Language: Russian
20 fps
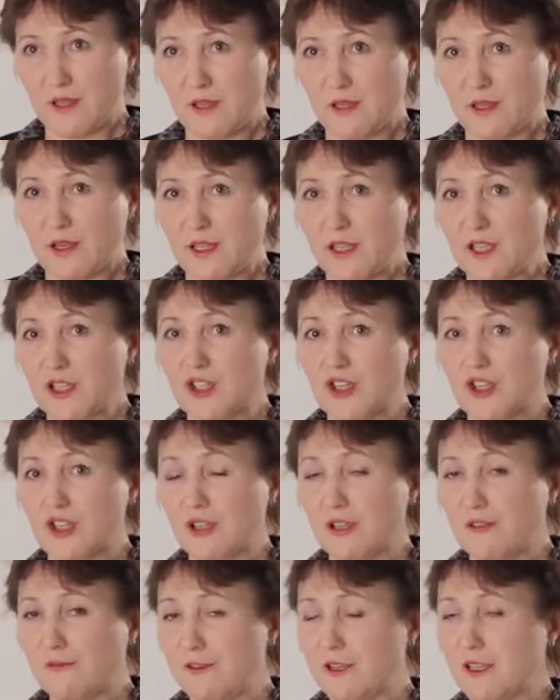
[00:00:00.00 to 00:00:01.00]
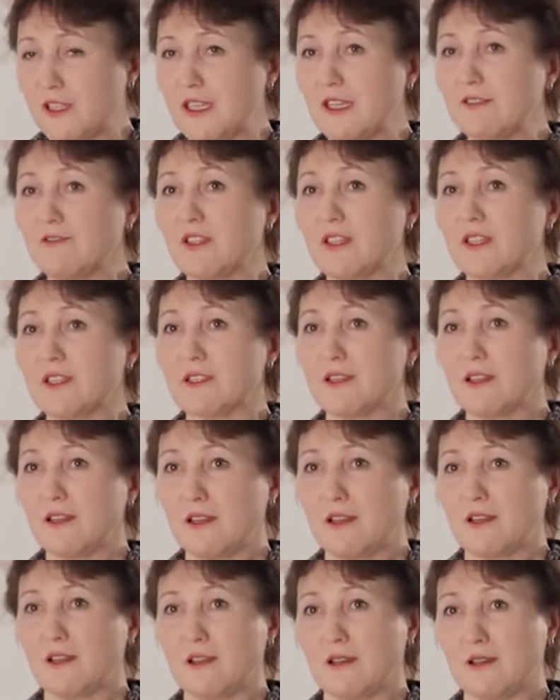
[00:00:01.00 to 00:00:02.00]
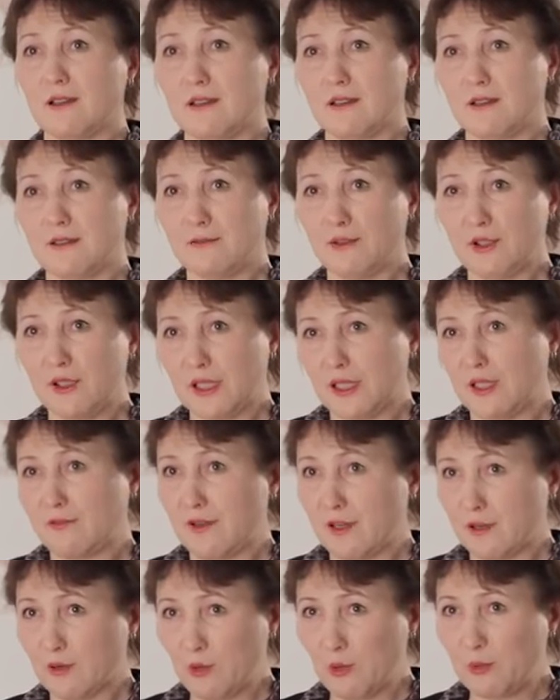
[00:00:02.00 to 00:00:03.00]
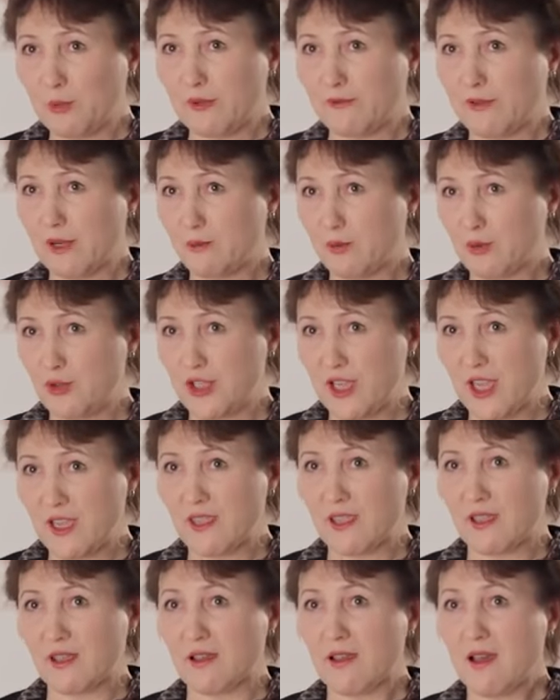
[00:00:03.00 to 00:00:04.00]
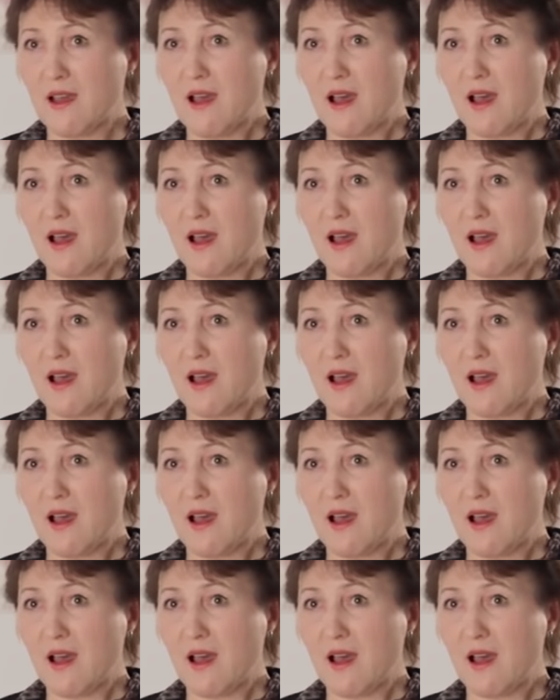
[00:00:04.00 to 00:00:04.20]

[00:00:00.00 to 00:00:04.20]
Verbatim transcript: И, конечно же, эффективность вот этого клубного обучения,